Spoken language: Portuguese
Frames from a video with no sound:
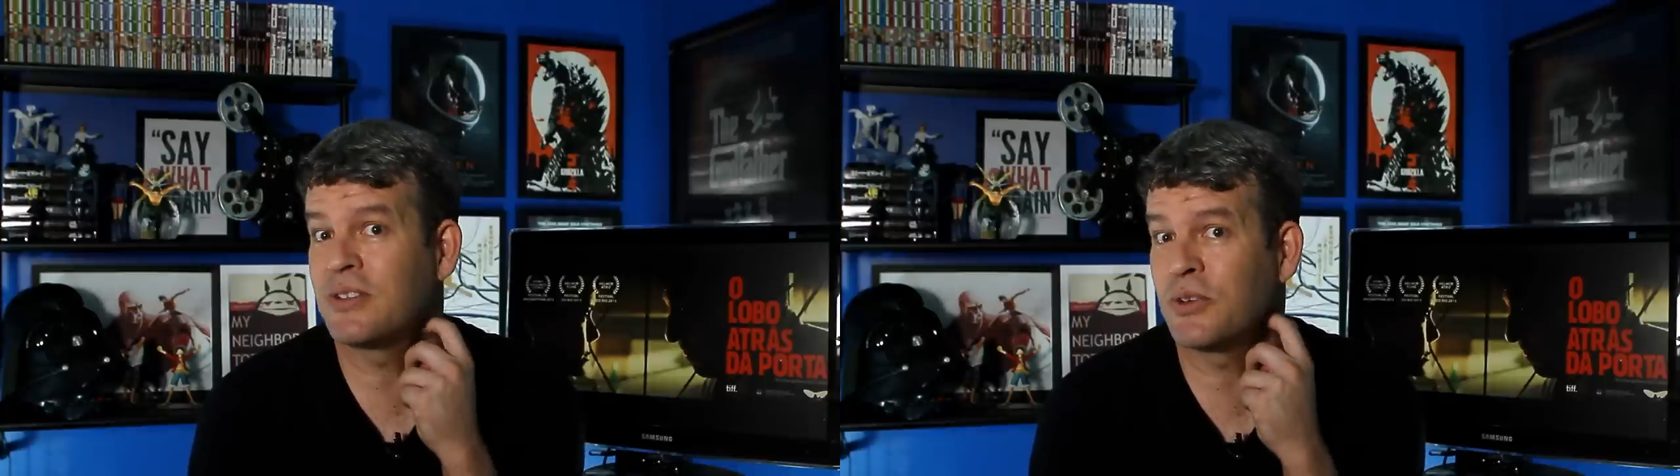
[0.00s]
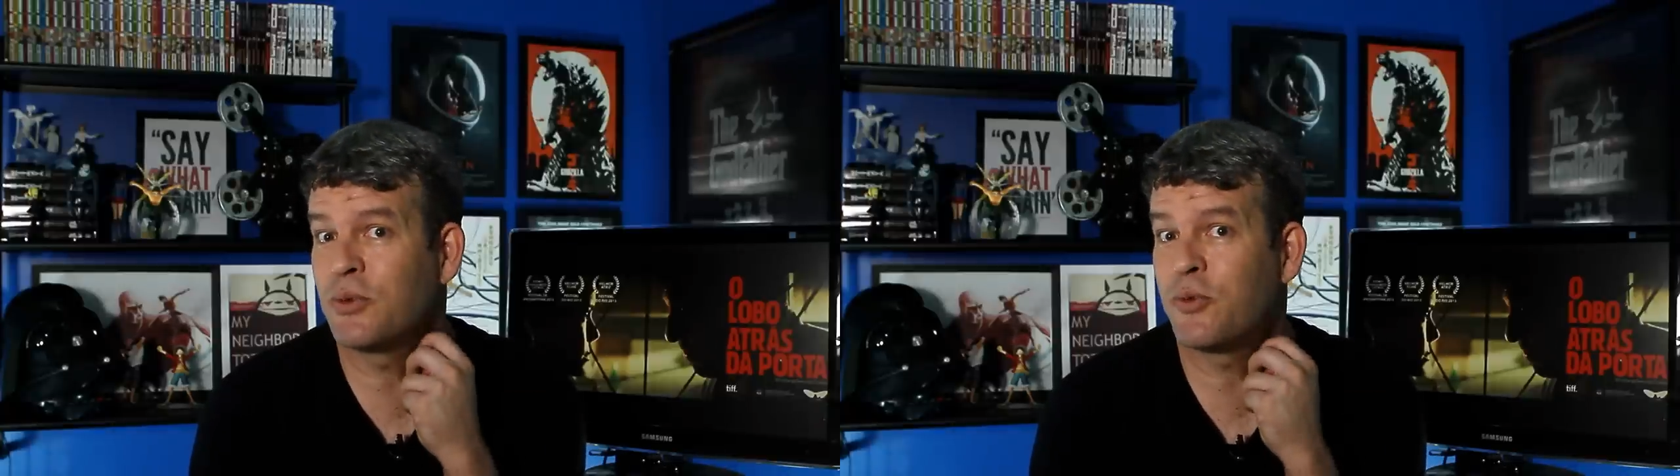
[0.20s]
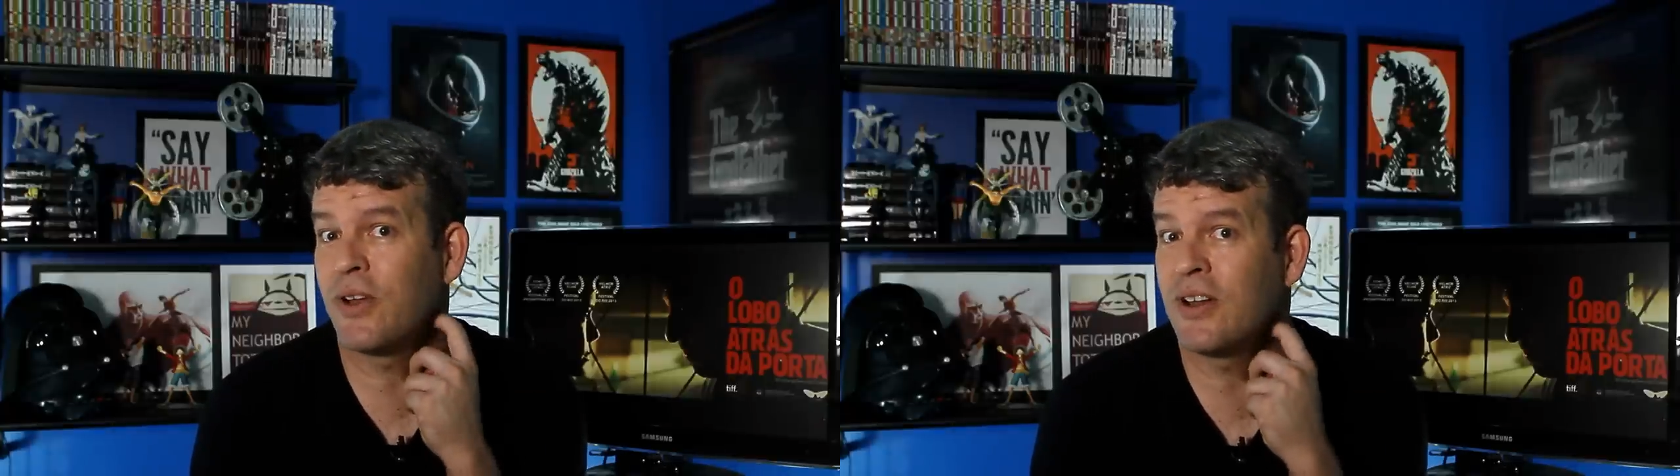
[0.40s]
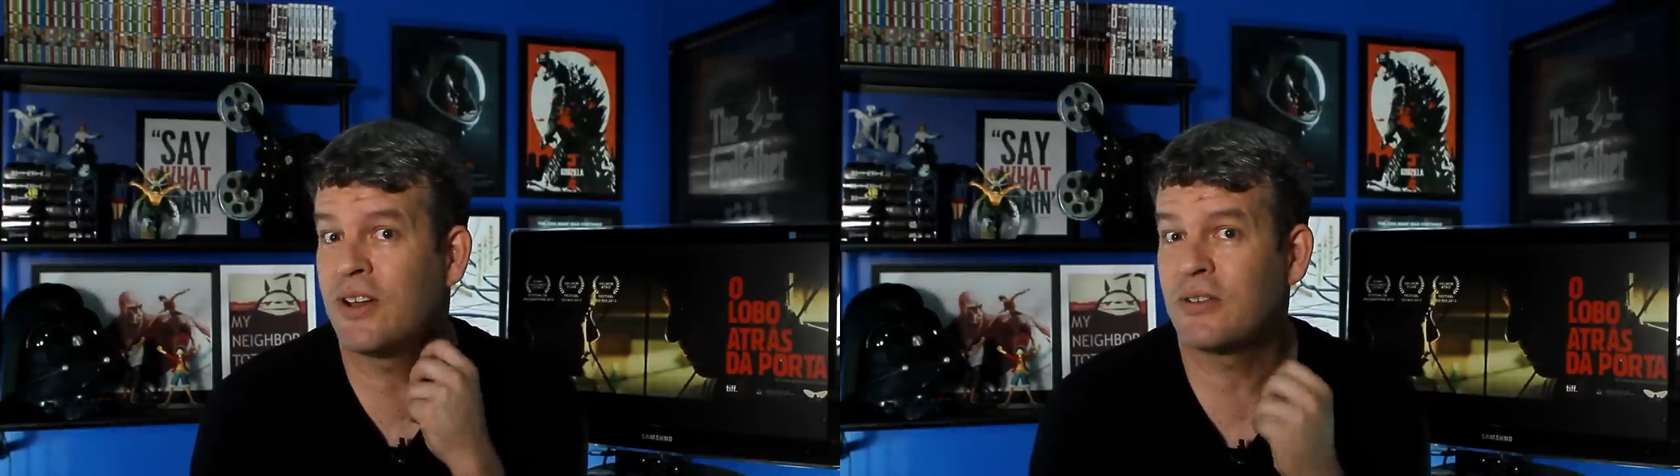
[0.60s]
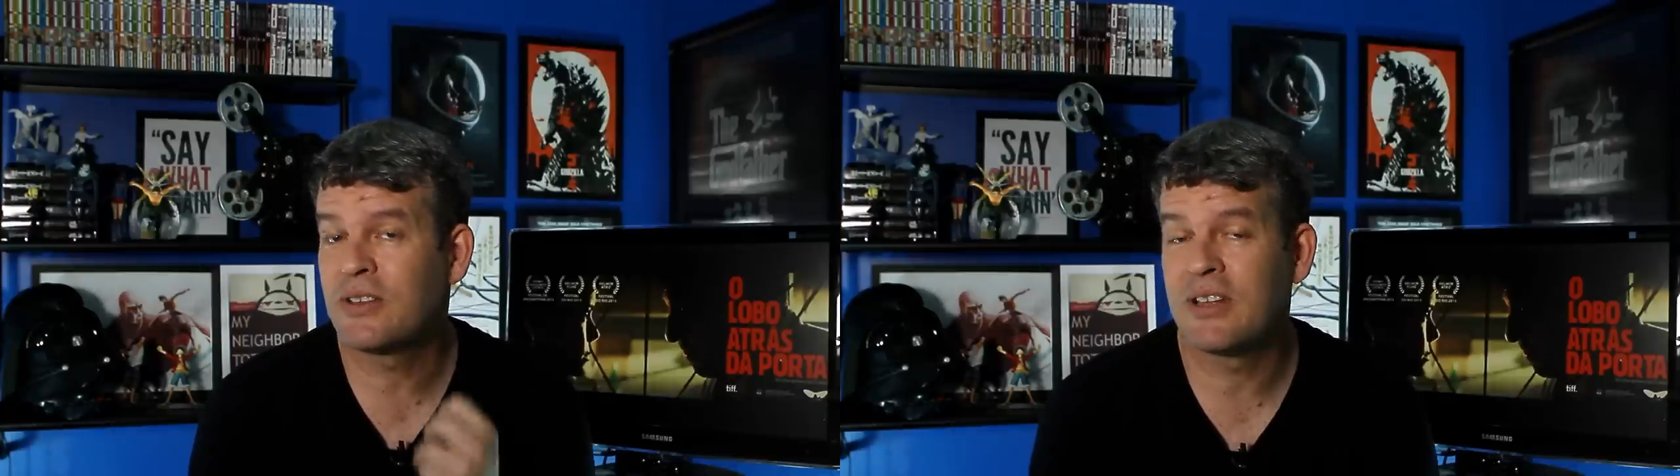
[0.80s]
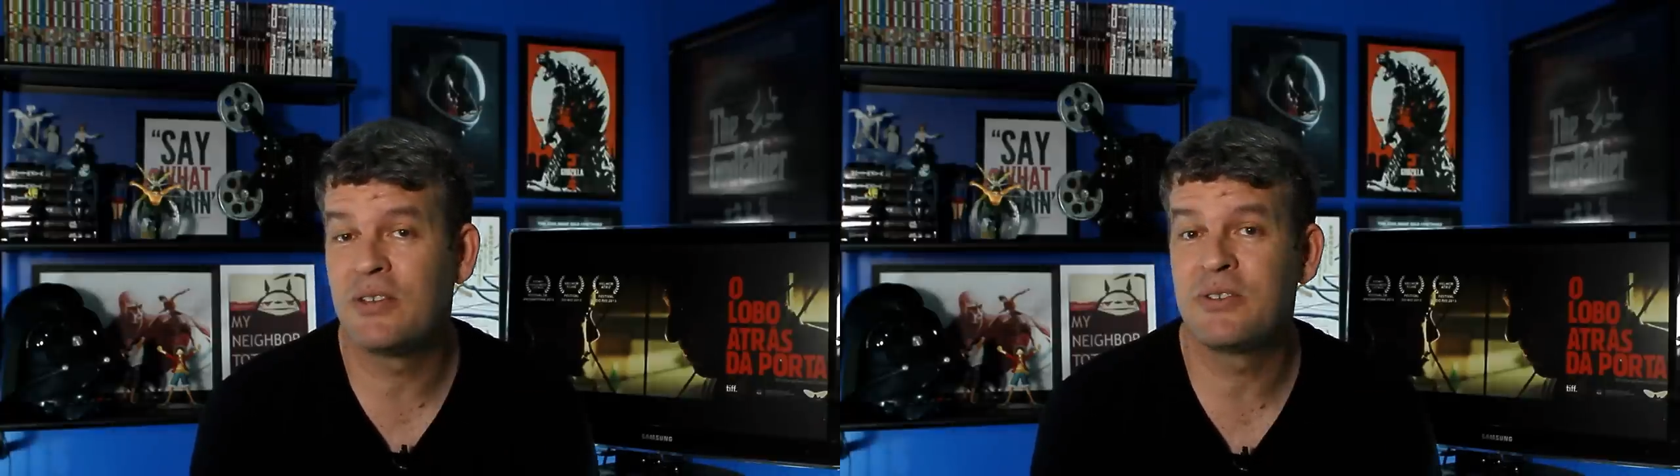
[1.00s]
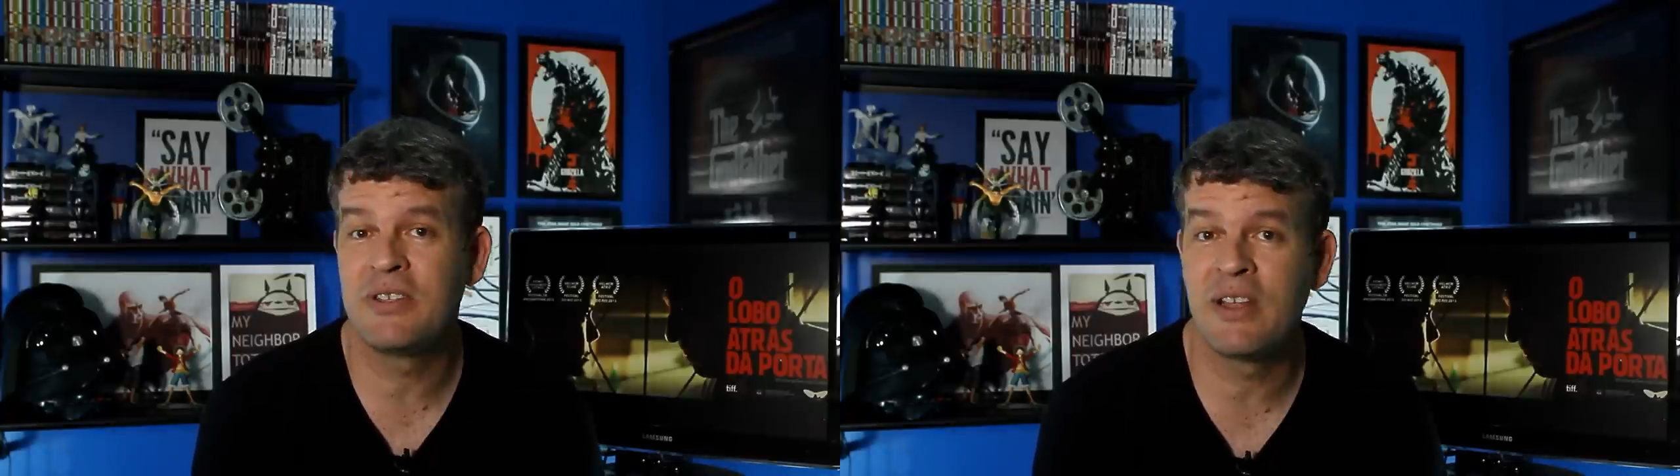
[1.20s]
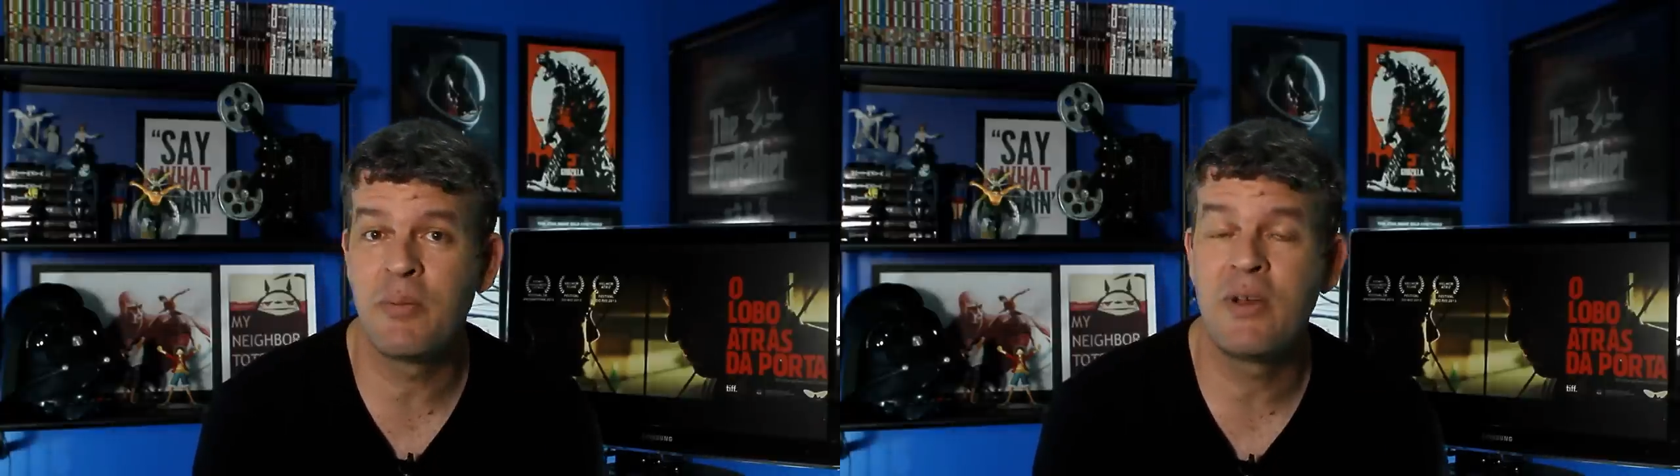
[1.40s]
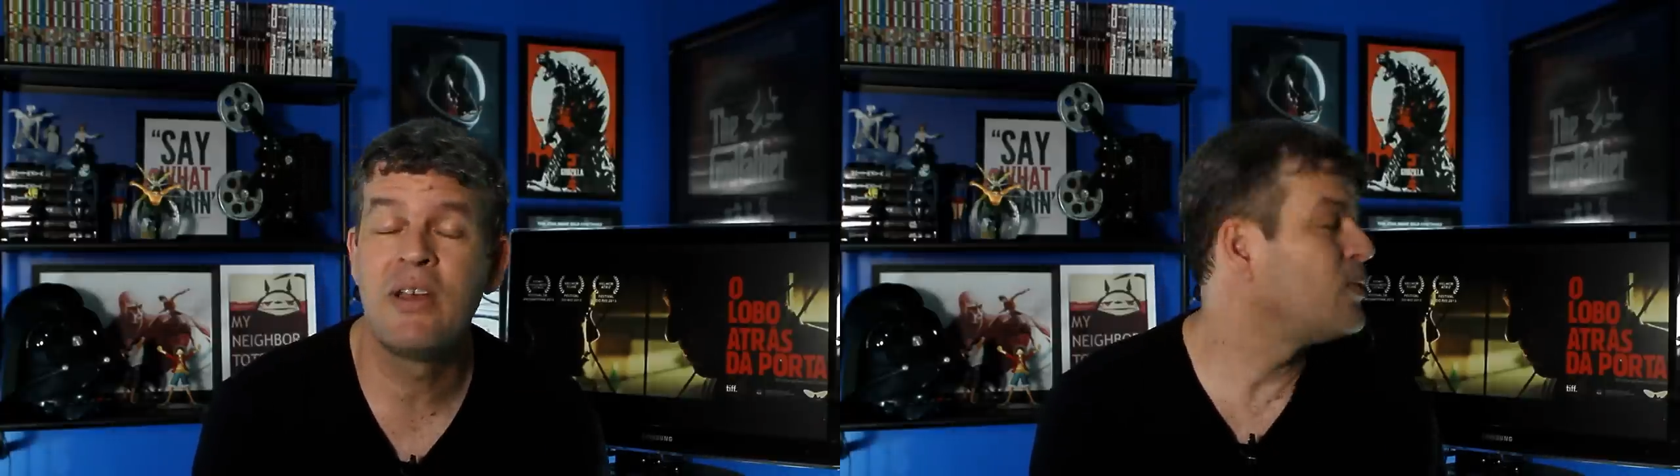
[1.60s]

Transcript: que eu estou falando, que saem no cinema.